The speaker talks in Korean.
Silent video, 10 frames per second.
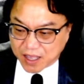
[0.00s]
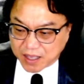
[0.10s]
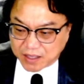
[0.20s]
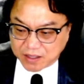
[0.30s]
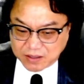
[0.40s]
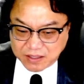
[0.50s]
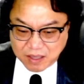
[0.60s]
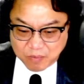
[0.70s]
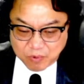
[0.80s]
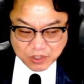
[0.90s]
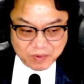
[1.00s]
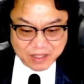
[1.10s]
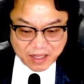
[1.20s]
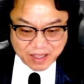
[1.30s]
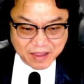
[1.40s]
일단 그렇게 보시면 될
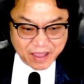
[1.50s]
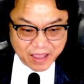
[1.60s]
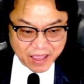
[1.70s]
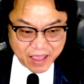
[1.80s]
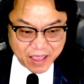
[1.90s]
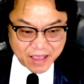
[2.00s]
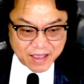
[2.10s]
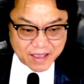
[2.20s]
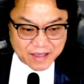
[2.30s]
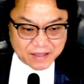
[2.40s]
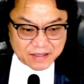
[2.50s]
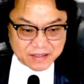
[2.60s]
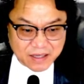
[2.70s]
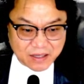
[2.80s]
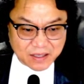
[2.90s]
텐데,
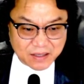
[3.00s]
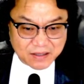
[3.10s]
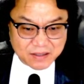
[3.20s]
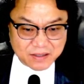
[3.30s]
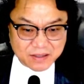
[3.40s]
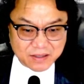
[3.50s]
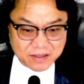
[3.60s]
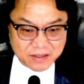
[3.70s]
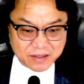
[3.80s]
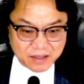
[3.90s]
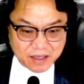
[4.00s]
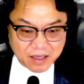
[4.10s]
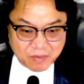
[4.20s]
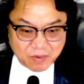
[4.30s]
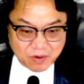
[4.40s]
자, 이것을 이렇게
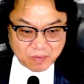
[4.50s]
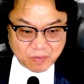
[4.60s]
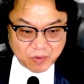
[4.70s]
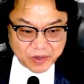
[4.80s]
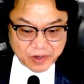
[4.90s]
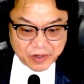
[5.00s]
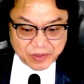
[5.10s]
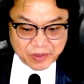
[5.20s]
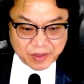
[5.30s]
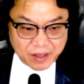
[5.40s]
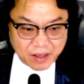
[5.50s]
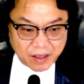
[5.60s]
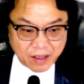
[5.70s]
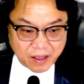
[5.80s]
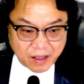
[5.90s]
뭐 보면
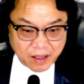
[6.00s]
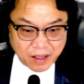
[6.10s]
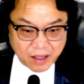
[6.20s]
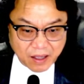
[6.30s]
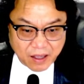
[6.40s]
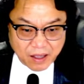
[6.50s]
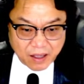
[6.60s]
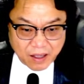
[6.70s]
아,